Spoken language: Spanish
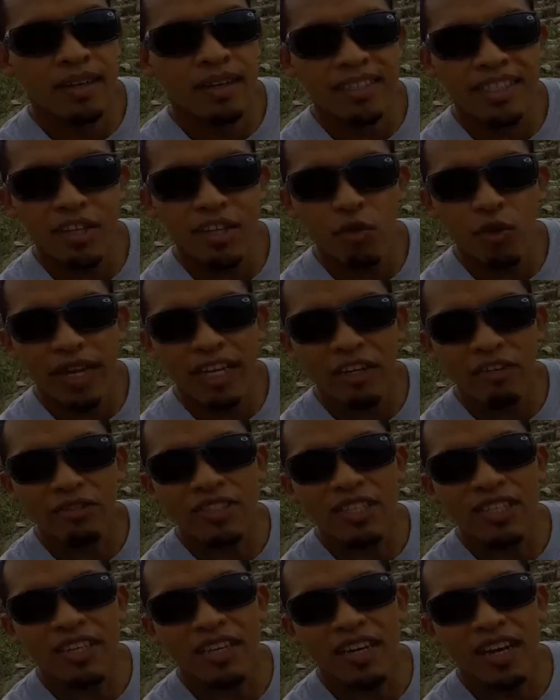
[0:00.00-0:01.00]
Este lugar es
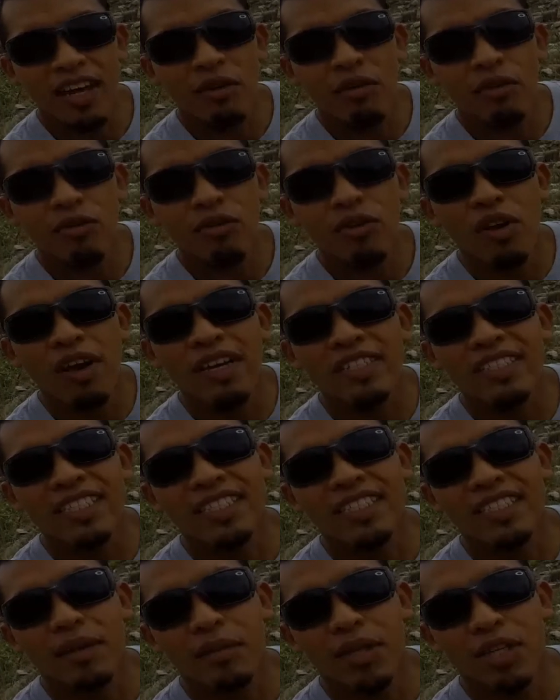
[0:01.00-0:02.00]
considerado uno de los
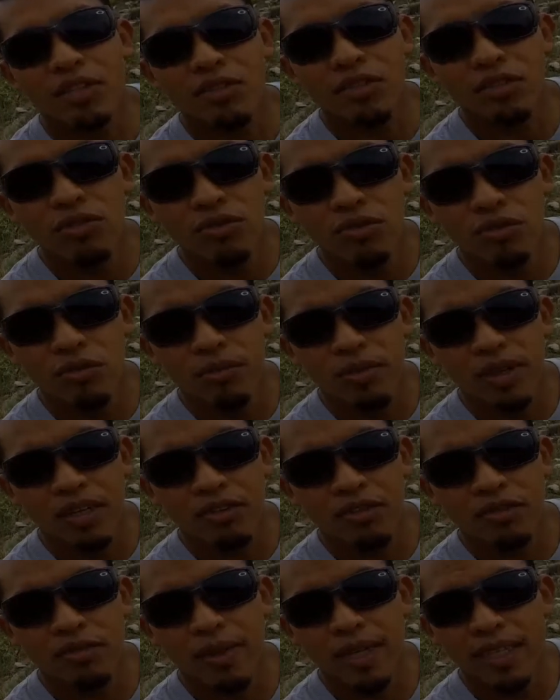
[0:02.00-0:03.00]
asentamientos
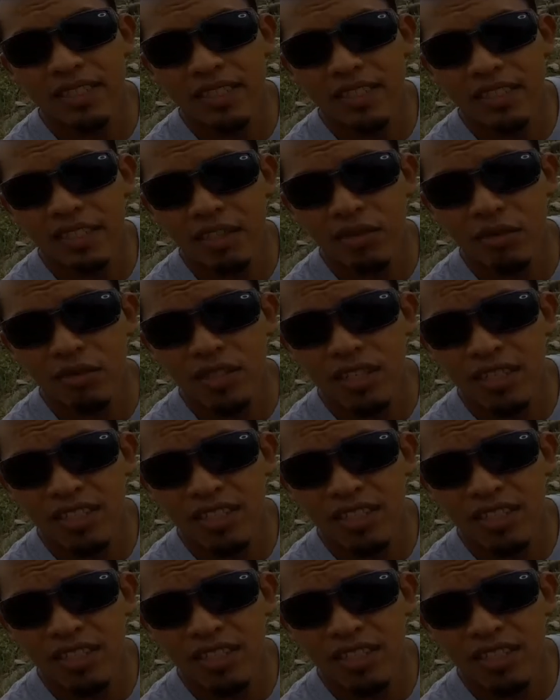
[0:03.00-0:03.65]
humanos más antiguos